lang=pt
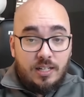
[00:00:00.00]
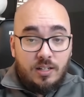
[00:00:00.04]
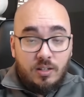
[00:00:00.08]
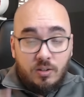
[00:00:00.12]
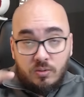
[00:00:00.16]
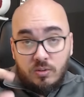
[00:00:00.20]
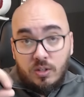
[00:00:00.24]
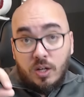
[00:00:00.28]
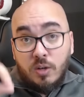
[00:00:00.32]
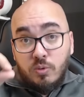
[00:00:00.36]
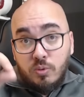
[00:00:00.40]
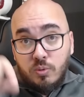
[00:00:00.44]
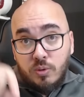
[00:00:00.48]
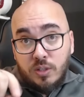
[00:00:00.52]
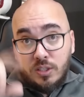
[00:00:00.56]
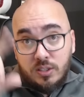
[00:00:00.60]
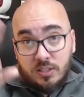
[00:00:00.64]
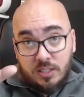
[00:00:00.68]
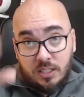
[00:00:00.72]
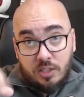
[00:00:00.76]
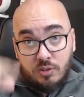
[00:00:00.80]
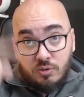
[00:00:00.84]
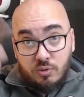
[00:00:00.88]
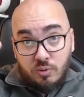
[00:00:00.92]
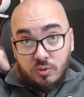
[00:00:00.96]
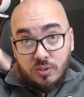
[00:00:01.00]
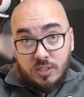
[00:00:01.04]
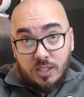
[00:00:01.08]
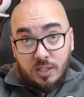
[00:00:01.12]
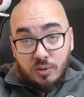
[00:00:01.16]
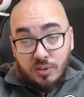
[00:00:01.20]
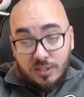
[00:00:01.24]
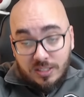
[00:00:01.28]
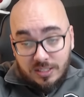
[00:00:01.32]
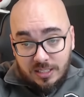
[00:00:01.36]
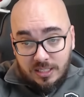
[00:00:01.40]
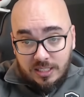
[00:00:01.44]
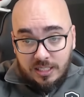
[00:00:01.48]
Não, não no ano seguinte, nos
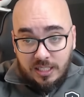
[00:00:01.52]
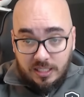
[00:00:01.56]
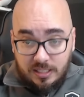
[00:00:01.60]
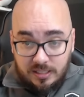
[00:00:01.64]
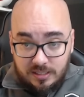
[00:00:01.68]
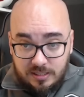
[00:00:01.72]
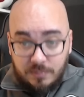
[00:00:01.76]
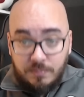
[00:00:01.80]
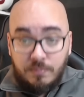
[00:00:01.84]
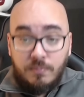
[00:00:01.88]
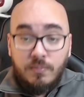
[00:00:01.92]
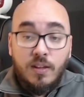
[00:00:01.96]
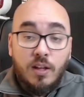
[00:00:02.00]
anos seguintes.